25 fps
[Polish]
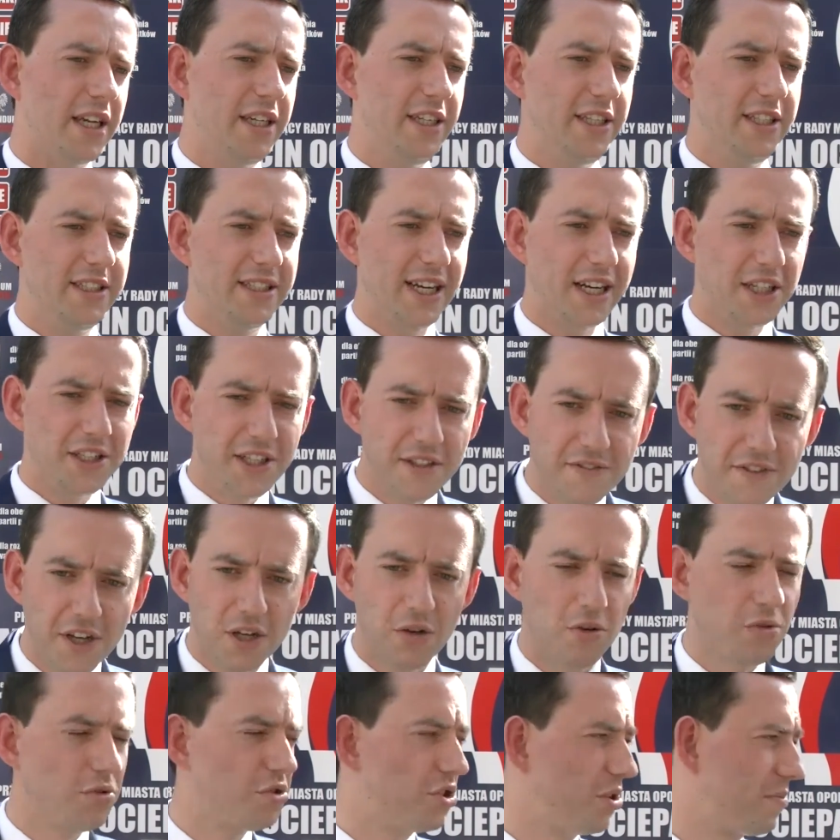I tak
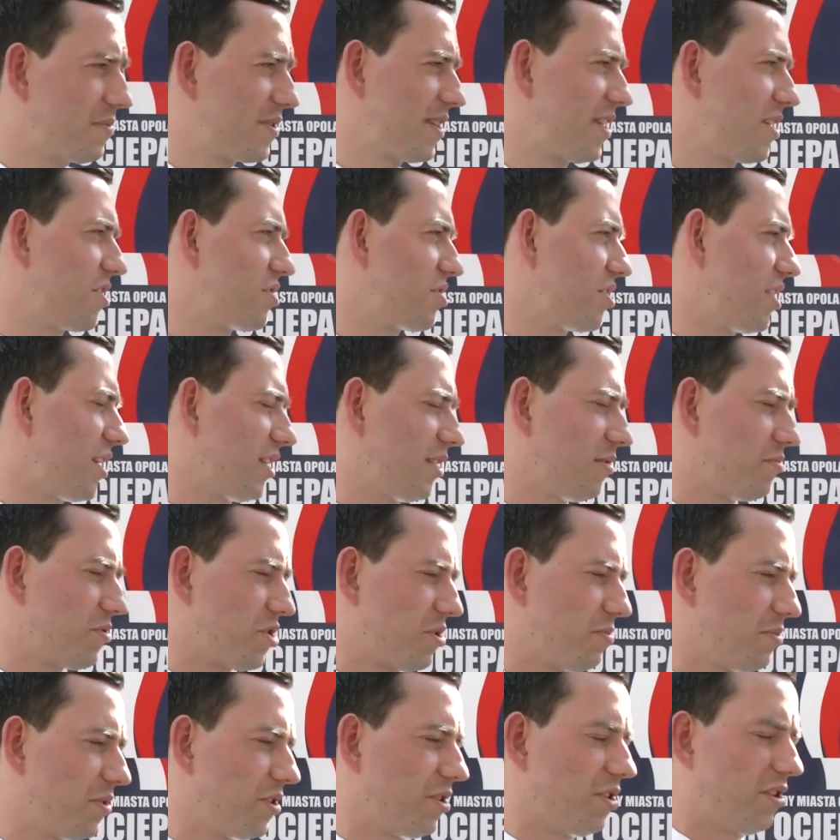niewielu ludziom zależy na tym,
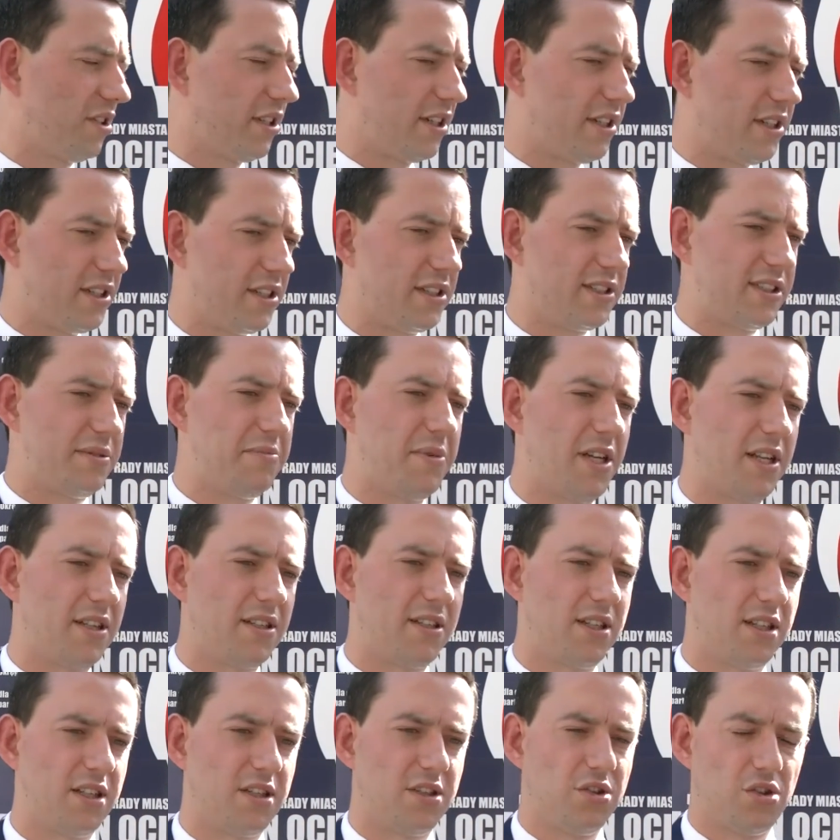żeby do tych
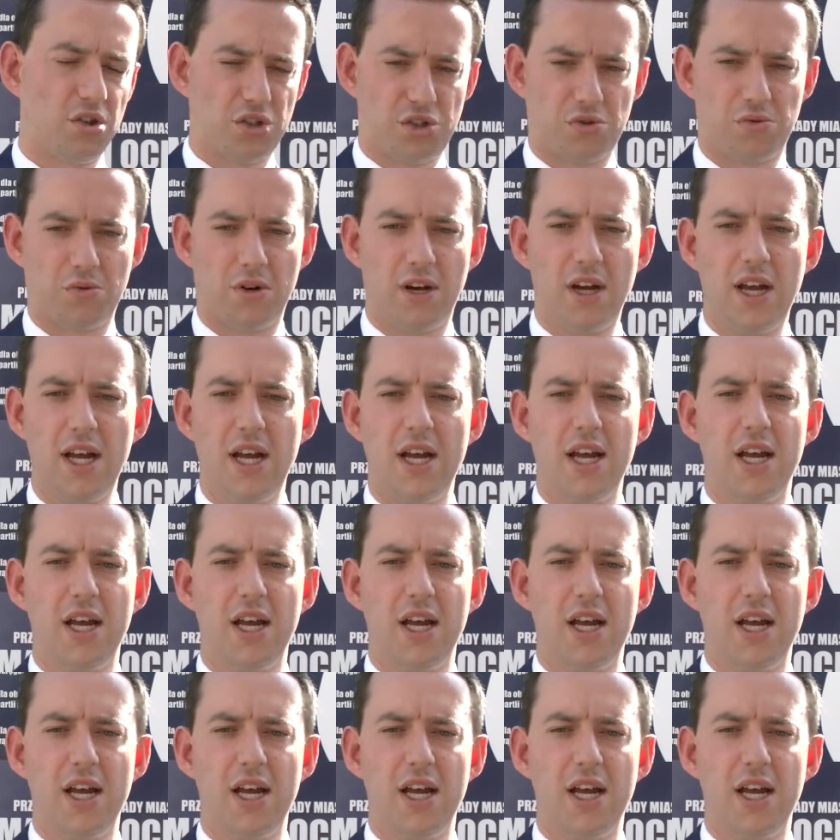zmian e, doszło,